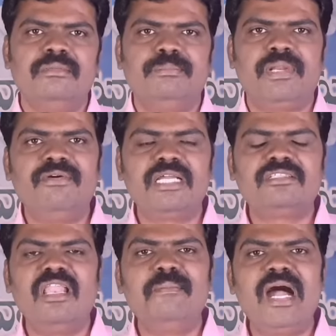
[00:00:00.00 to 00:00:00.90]

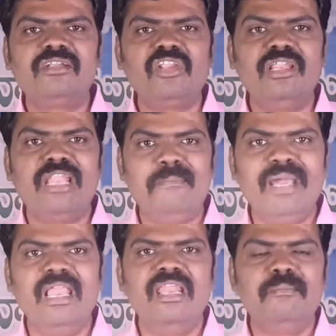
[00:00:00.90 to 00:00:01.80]
ప్రవక్తల మాటలు
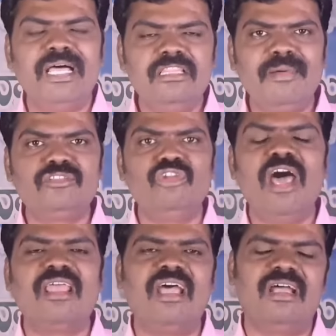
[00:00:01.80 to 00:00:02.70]
నమ్మలేని
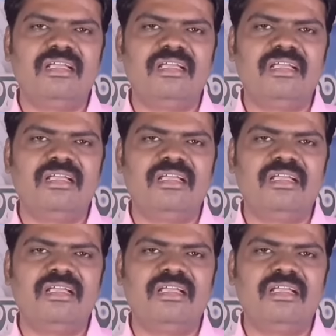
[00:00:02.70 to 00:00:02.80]
మందమతులారా